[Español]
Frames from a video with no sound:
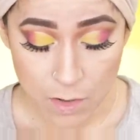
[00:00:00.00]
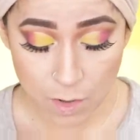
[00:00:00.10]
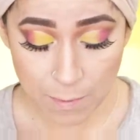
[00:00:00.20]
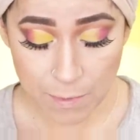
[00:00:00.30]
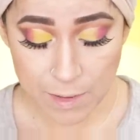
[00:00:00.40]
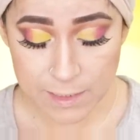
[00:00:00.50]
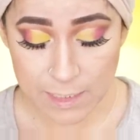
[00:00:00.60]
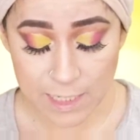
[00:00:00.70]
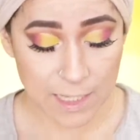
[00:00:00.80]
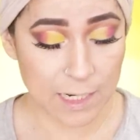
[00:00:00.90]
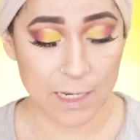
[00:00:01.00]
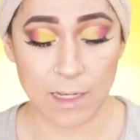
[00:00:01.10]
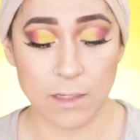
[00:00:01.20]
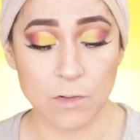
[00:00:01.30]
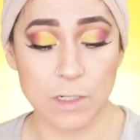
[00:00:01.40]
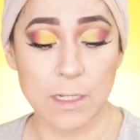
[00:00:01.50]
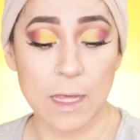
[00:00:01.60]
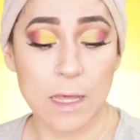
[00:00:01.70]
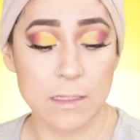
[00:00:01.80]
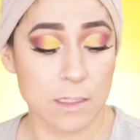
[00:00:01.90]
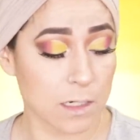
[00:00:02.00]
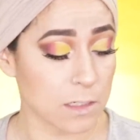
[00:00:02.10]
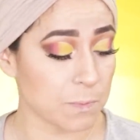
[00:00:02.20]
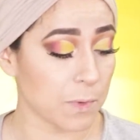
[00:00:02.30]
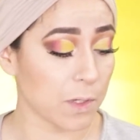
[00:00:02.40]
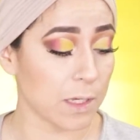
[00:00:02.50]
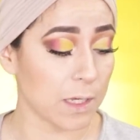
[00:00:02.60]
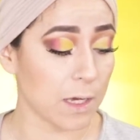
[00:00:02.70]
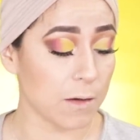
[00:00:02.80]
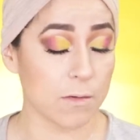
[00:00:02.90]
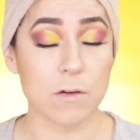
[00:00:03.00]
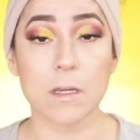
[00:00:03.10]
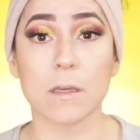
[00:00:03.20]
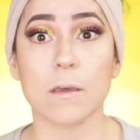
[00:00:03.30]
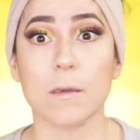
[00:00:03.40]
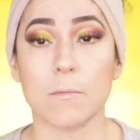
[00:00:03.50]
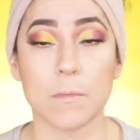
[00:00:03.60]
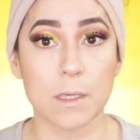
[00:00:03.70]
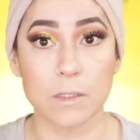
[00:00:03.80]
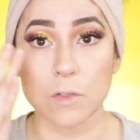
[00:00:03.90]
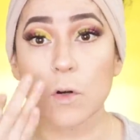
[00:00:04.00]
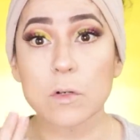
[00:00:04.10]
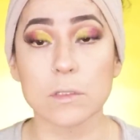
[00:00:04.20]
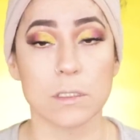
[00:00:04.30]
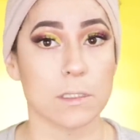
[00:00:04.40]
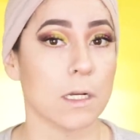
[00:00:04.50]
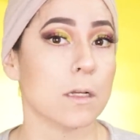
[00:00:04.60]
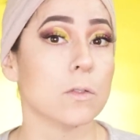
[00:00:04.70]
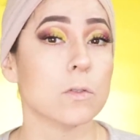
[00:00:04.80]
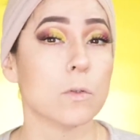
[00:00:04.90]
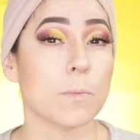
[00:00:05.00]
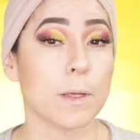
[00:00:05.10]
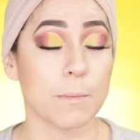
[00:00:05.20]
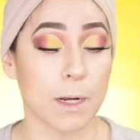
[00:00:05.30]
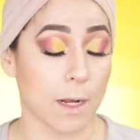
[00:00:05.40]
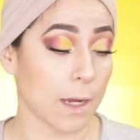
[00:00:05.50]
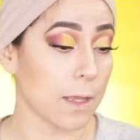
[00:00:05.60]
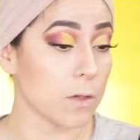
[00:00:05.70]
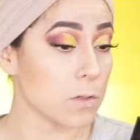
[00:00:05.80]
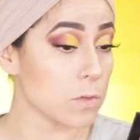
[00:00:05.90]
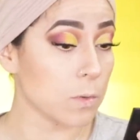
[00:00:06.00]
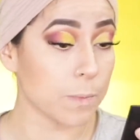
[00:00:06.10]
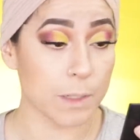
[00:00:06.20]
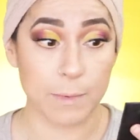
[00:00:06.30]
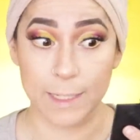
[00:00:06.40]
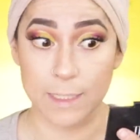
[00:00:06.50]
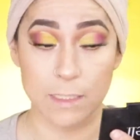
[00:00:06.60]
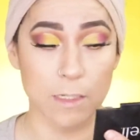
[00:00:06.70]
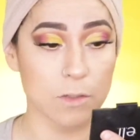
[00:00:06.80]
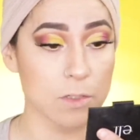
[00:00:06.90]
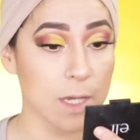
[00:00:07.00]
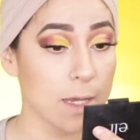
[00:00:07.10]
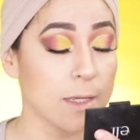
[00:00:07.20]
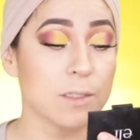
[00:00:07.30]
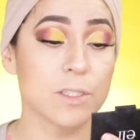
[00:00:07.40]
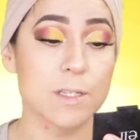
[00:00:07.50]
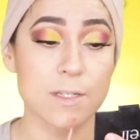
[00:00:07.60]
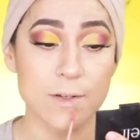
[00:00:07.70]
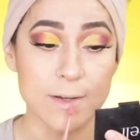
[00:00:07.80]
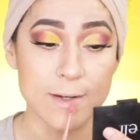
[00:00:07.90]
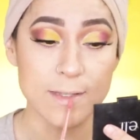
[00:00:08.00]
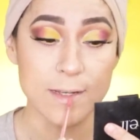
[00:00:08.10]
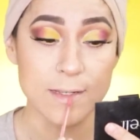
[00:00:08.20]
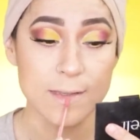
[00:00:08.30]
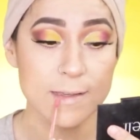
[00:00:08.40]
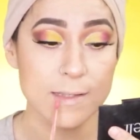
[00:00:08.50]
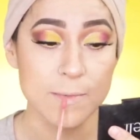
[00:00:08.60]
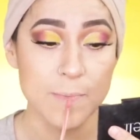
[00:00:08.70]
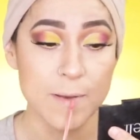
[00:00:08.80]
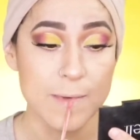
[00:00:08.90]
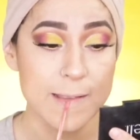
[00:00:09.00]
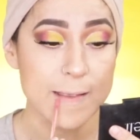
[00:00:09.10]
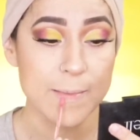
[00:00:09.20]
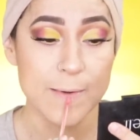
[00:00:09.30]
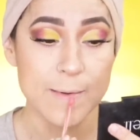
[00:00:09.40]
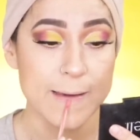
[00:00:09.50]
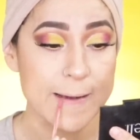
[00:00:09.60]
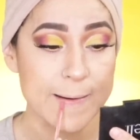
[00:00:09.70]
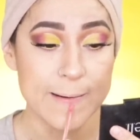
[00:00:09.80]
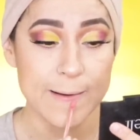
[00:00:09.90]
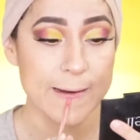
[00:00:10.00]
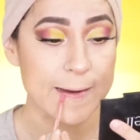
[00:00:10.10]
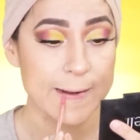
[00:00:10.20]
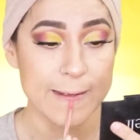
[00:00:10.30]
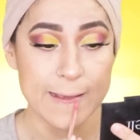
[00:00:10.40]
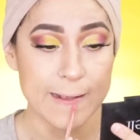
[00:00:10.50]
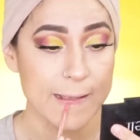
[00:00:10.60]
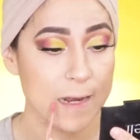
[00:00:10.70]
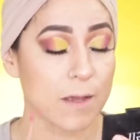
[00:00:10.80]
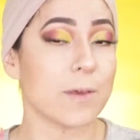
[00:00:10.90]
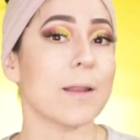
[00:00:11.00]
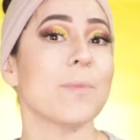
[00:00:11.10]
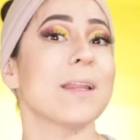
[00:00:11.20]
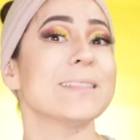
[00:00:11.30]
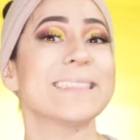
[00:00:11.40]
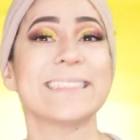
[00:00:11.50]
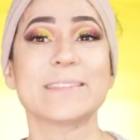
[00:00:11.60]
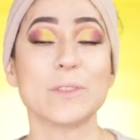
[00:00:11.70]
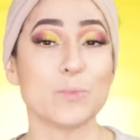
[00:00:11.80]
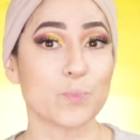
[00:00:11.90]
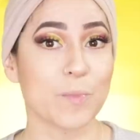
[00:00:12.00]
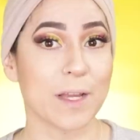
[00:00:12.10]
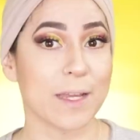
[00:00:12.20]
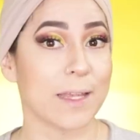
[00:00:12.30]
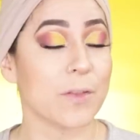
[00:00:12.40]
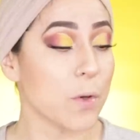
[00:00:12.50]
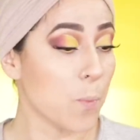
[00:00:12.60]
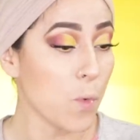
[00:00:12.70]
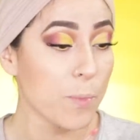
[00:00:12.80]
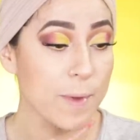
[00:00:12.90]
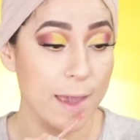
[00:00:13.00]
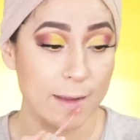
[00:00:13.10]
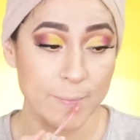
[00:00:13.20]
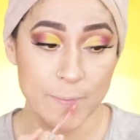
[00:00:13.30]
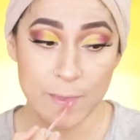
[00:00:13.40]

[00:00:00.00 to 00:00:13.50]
no me voy a estar delineando ni nada, chicas, porque ya veo que mis ojos están súper marcados, súper maquillados. Entonces lo que voy a hacer es que simplemente me voy a colocar este labial, miren, ya quedando muy bien.